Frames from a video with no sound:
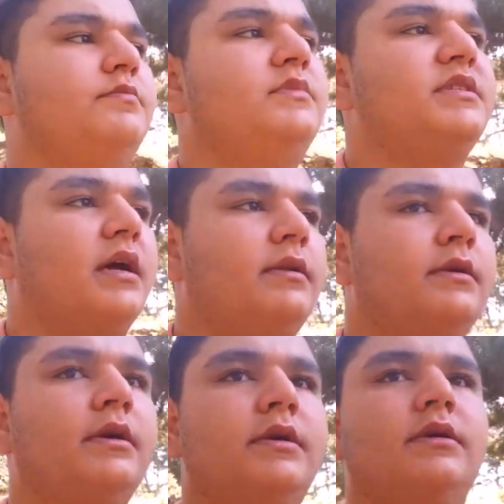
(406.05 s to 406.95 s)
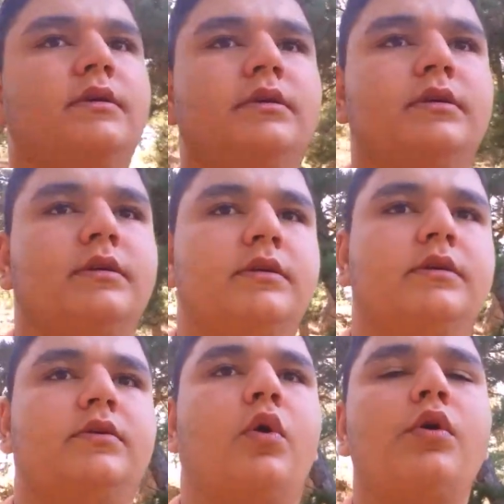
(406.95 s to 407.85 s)
Misal e,
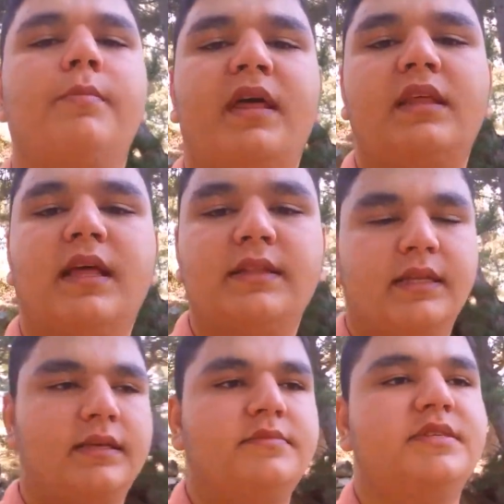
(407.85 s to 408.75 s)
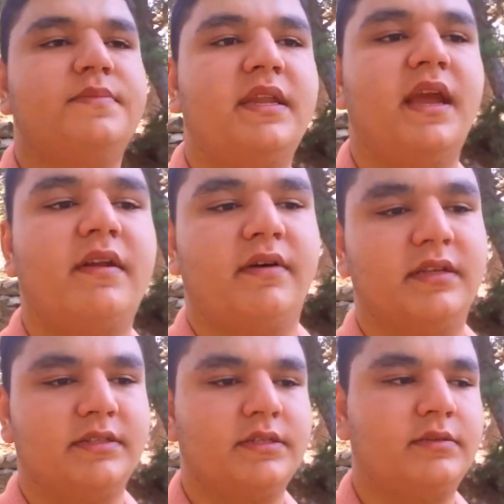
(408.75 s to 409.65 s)
Koyun Meleden dediğimiz bir yer
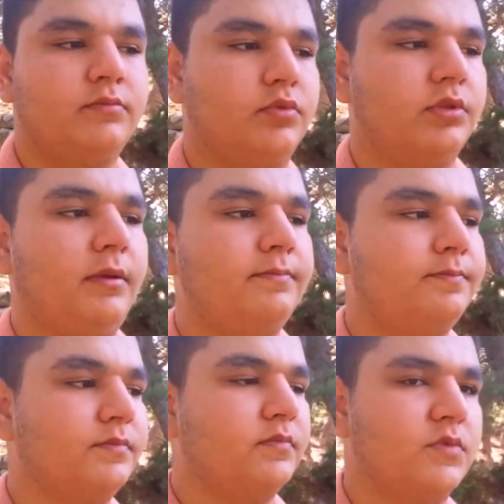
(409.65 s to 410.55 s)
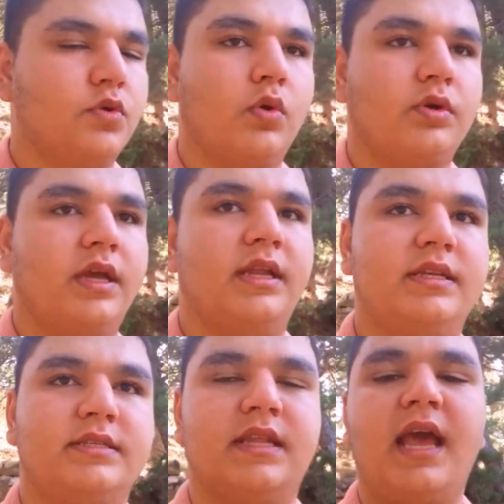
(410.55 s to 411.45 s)
vardır burada. Zorkun
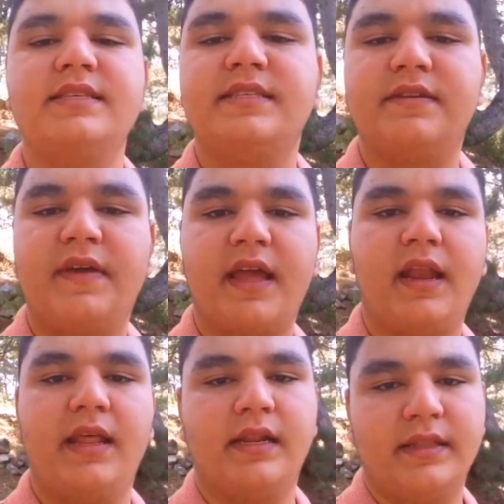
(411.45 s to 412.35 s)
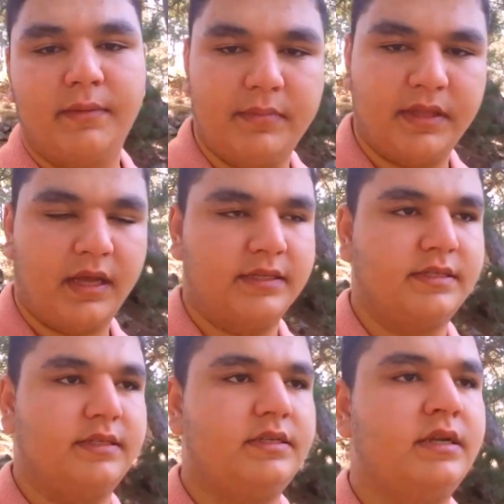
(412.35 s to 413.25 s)
Yaylası'nın en zirve yerlerinden bir
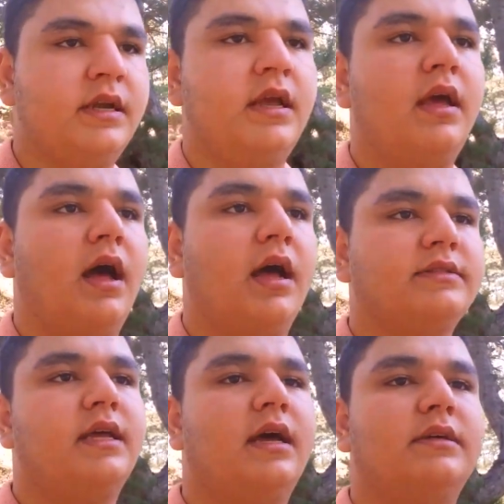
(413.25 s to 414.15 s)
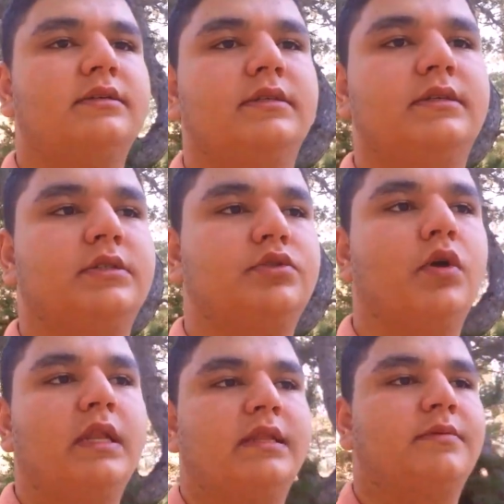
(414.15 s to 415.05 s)
tanesidir. Hatta e,
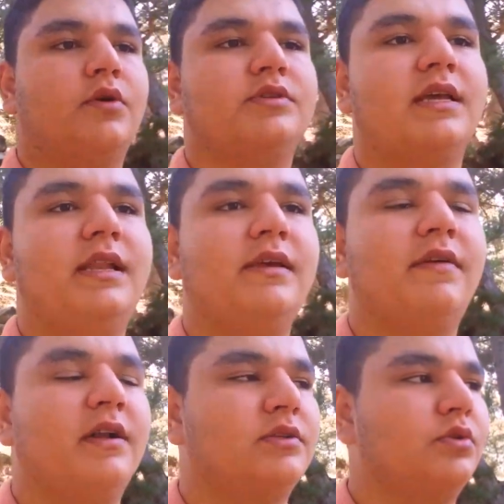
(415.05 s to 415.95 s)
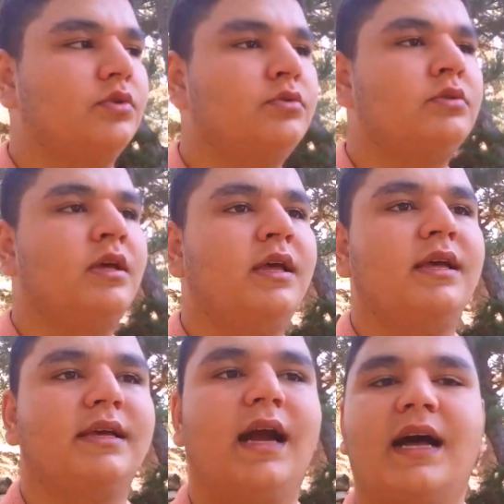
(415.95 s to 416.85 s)
şöyle de bir özelliği vardır onun.
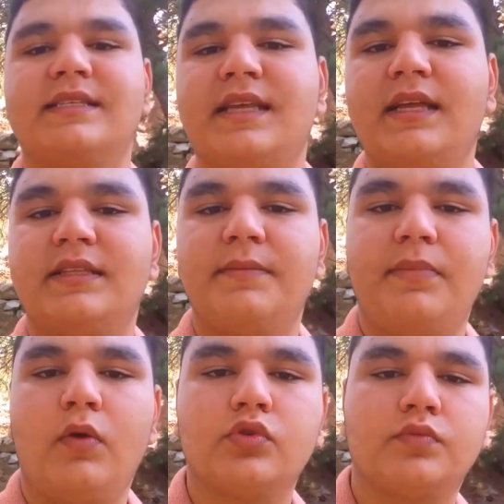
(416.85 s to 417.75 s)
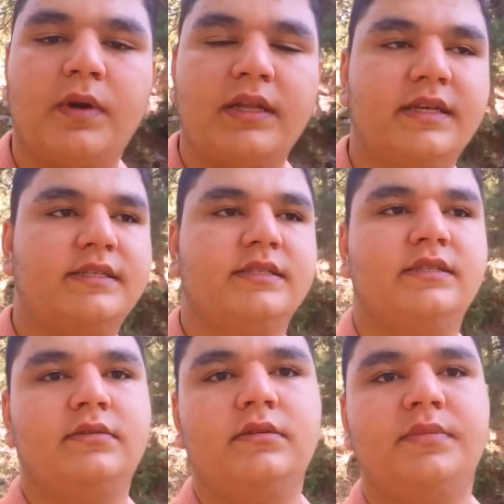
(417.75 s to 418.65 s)
Gaziantep ile Osmaniye
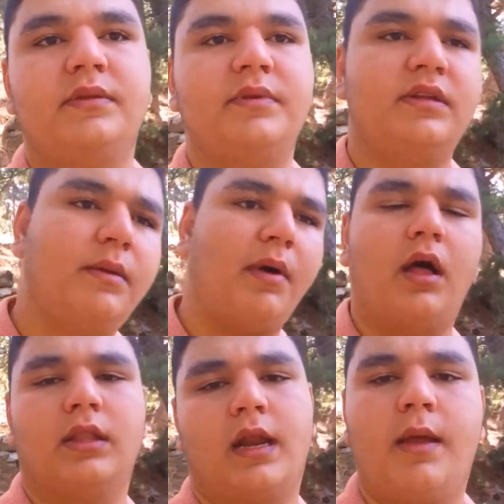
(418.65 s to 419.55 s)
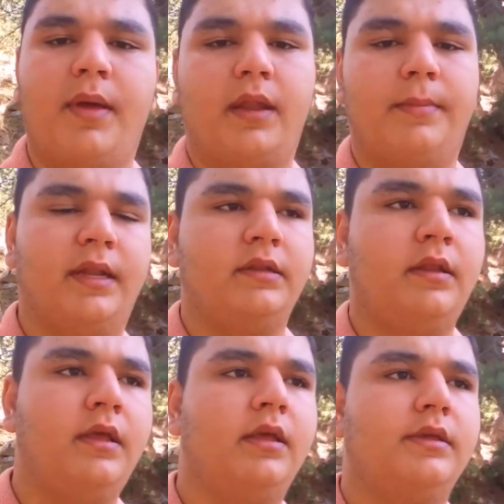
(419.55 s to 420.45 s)
sınırını birbirine bağlar hemen hemen.
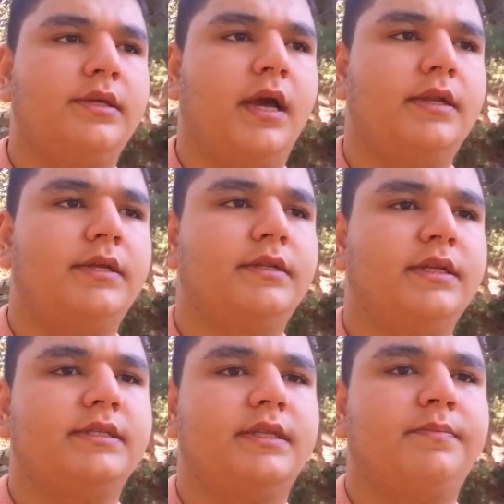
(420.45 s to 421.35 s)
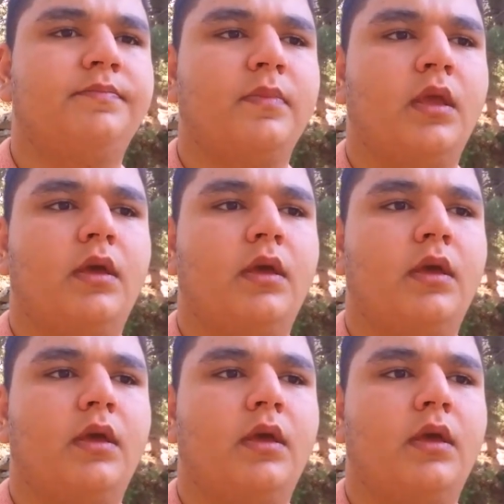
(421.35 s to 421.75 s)
Yani nasıl diyeyim?